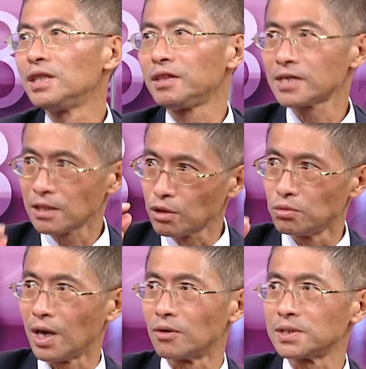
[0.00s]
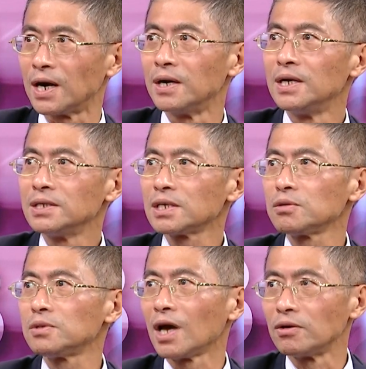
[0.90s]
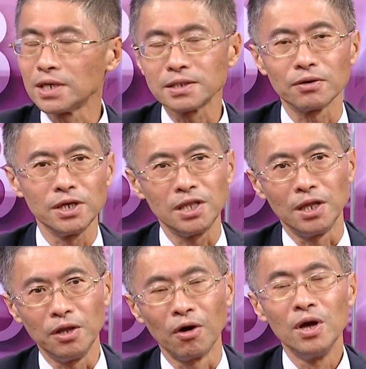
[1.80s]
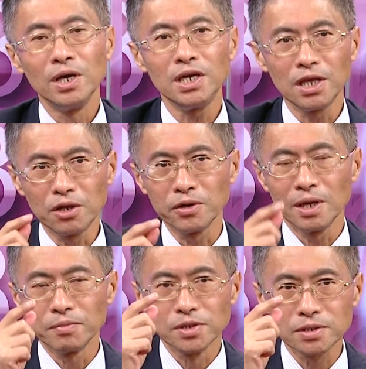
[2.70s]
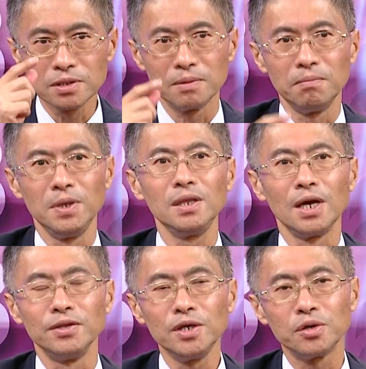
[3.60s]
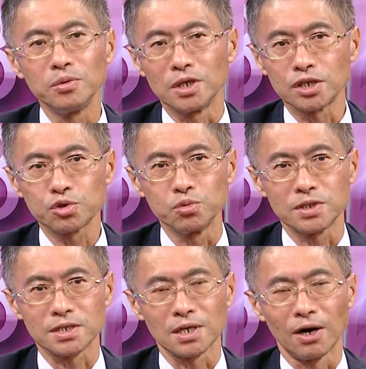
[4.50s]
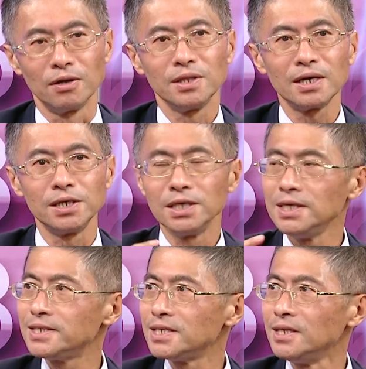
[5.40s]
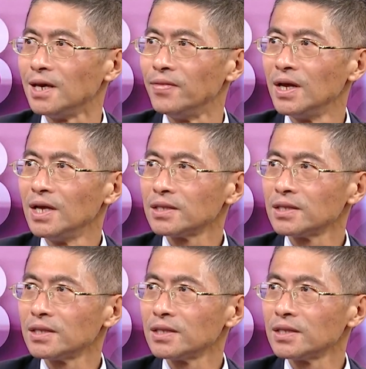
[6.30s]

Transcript: 再度调降到1.6， 1.6原本是明年预估的数值哈，2017年，